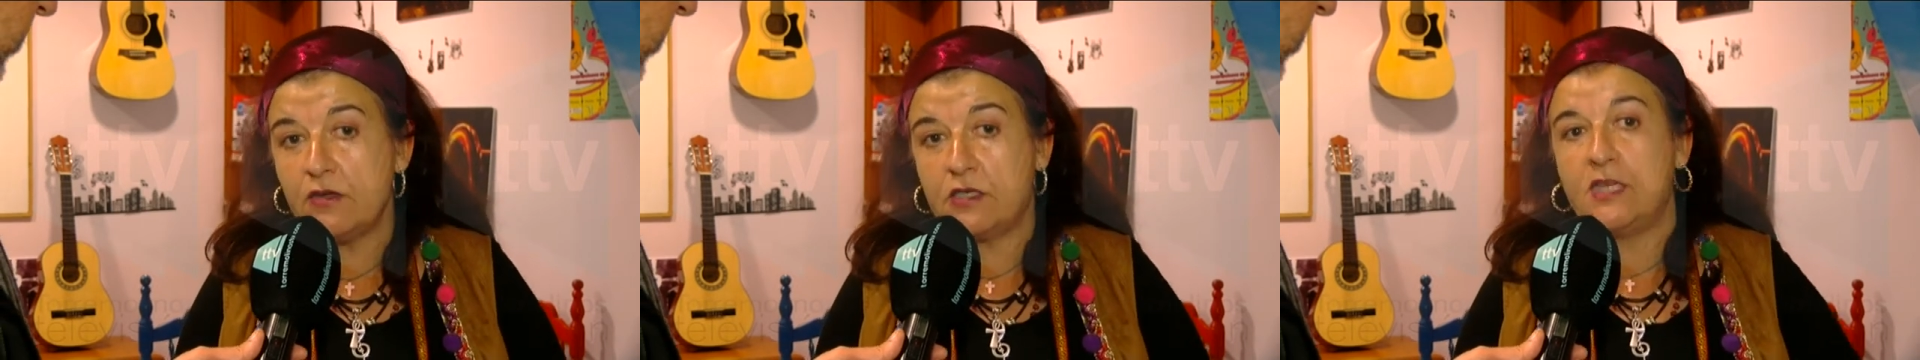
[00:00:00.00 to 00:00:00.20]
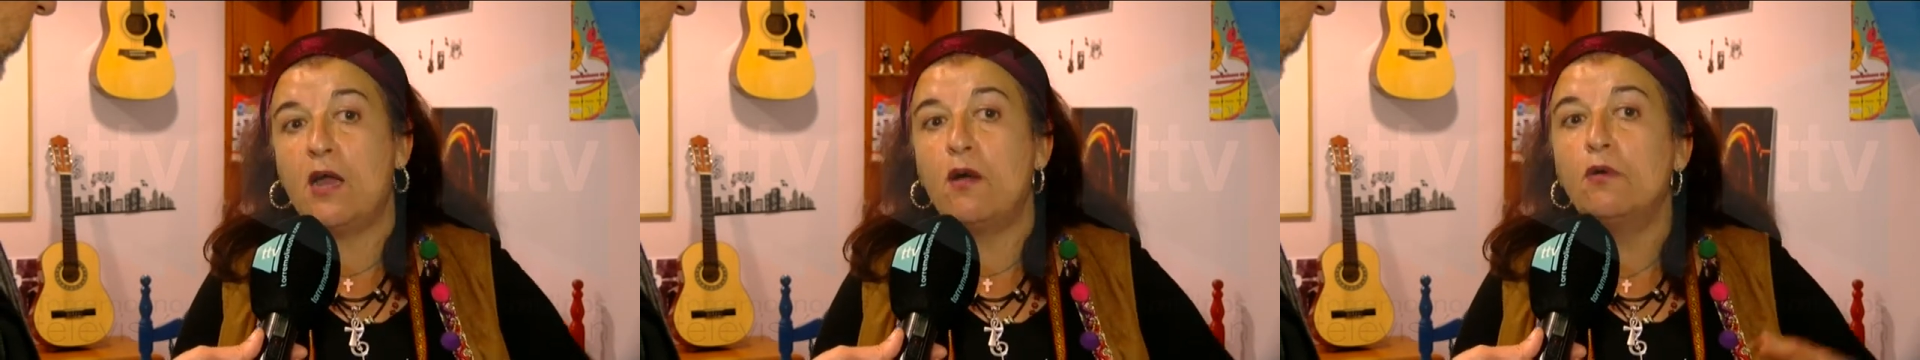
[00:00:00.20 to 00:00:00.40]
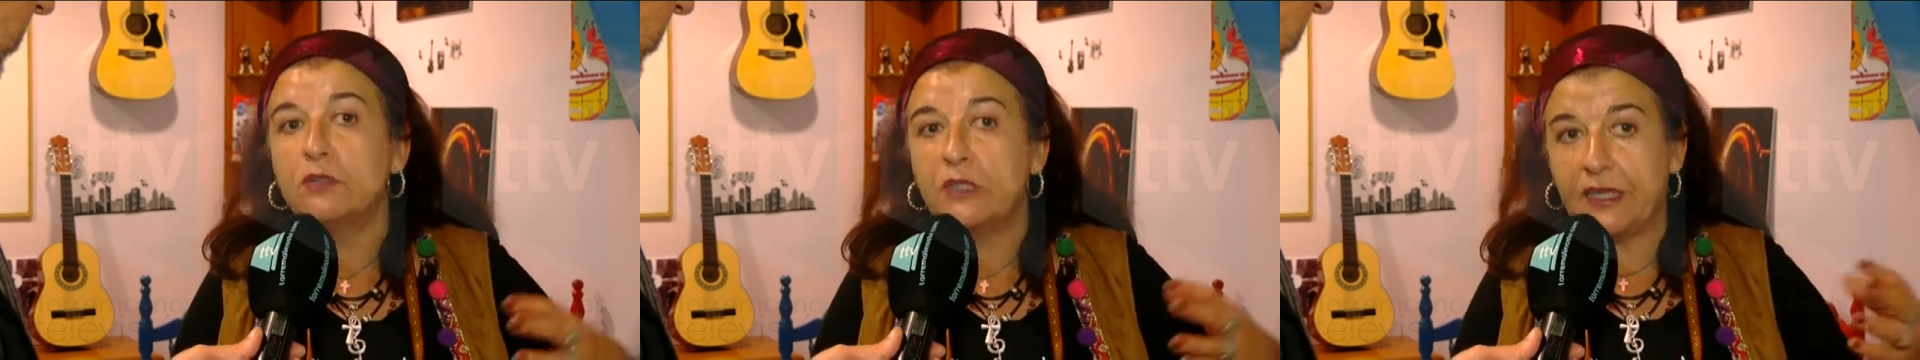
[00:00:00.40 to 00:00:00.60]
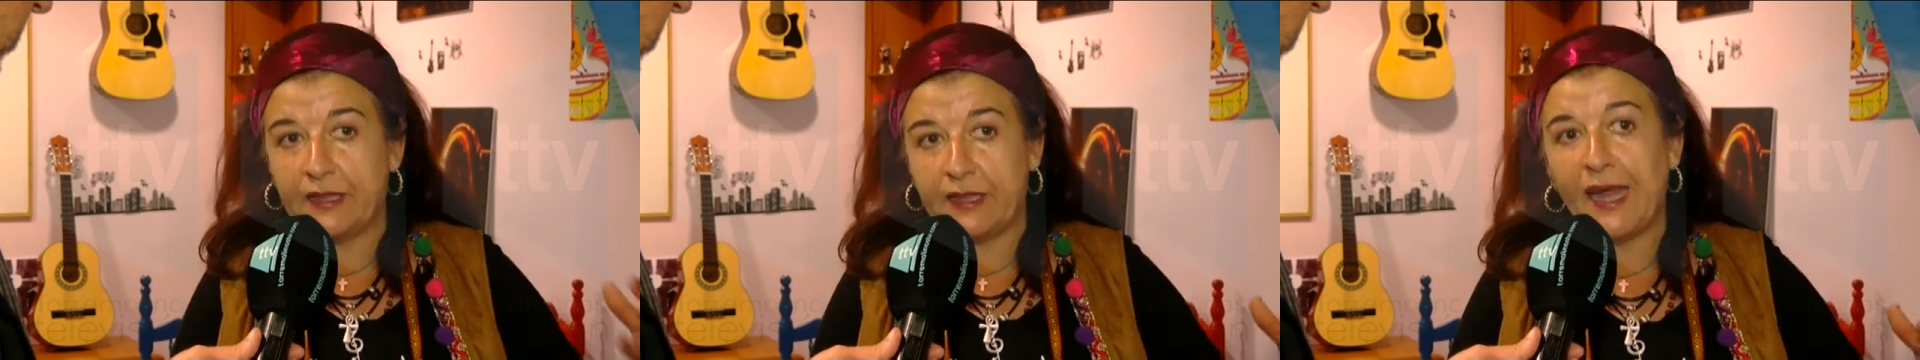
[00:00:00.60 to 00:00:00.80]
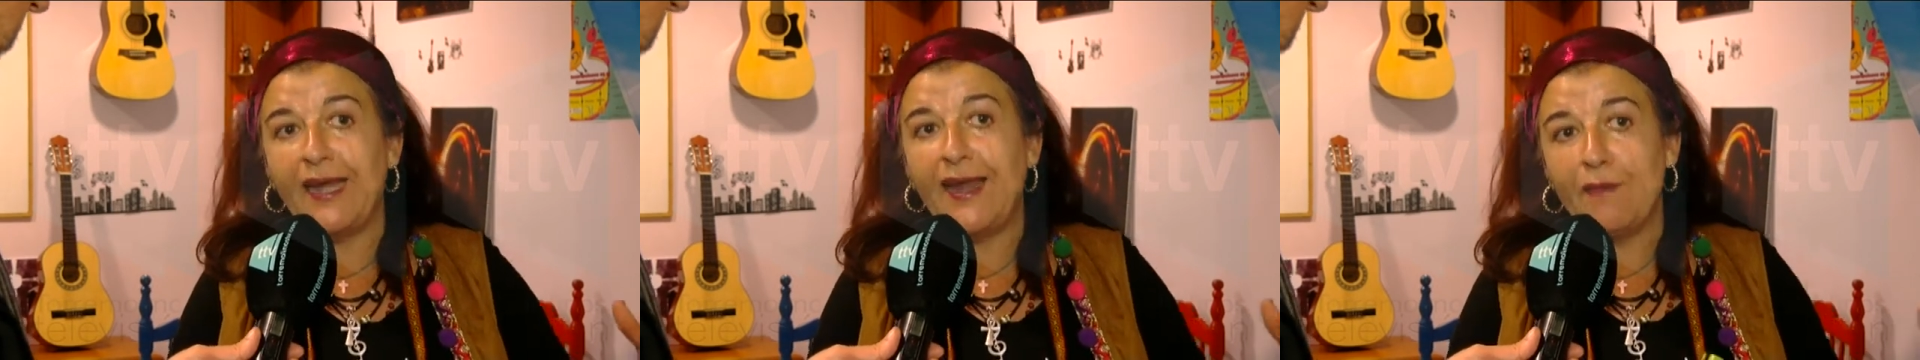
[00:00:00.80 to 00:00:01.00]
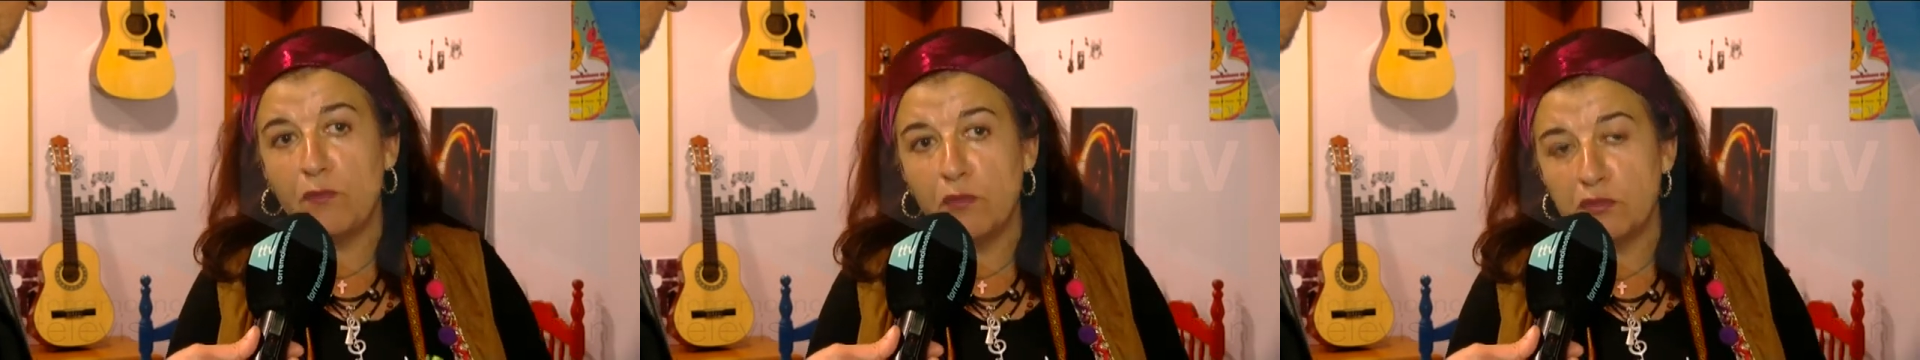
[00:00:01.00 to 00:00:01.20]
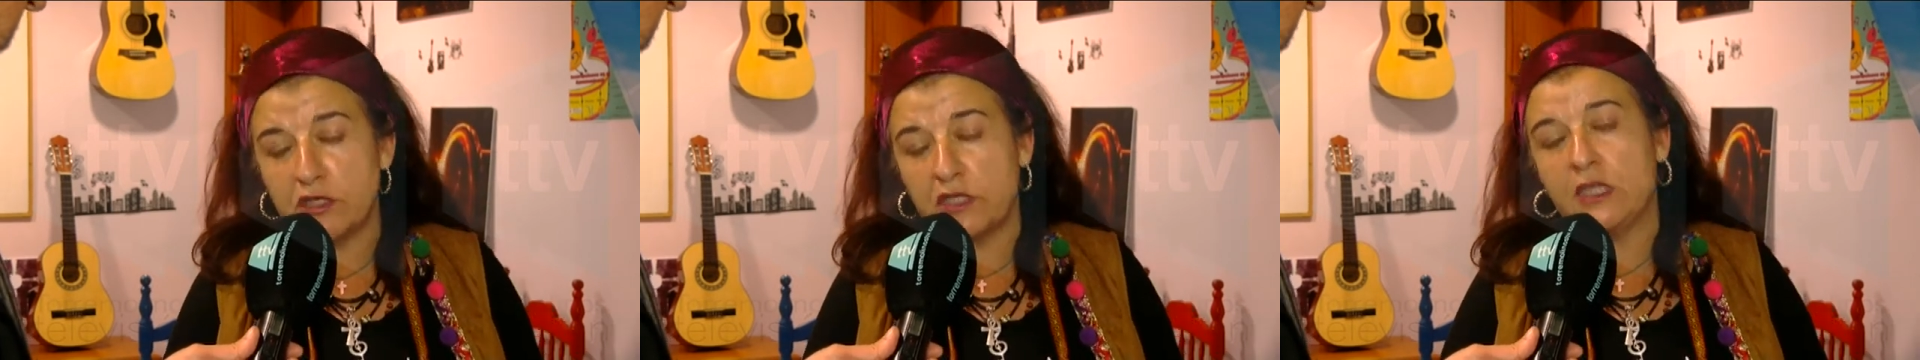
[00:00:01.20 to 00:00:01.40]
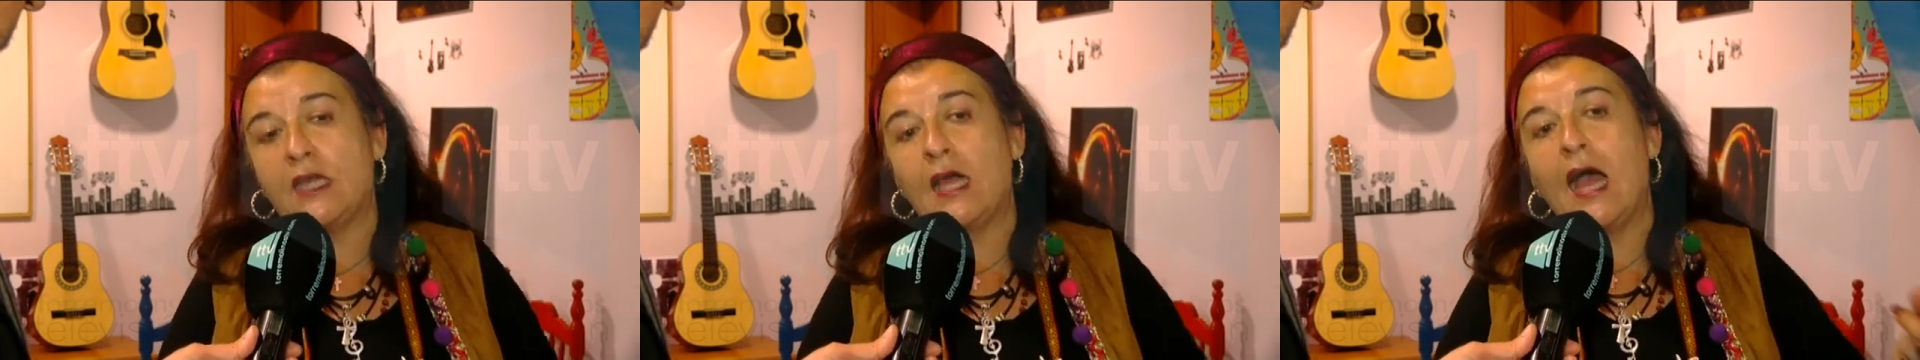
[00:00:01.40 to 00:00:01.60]
o sea, utilizar la
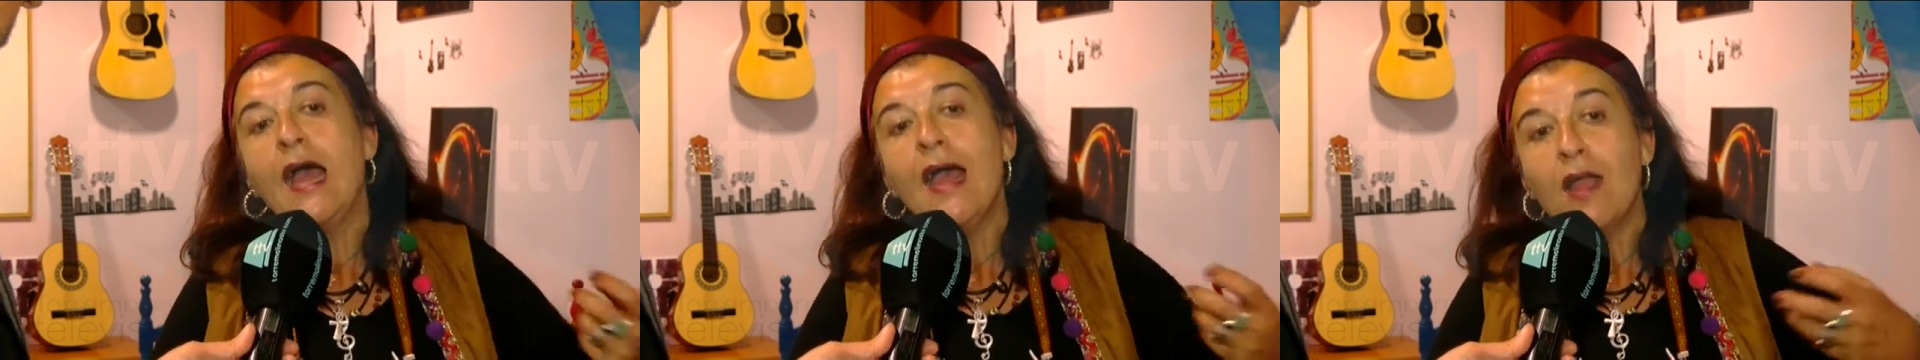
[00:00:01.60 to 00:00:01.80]
música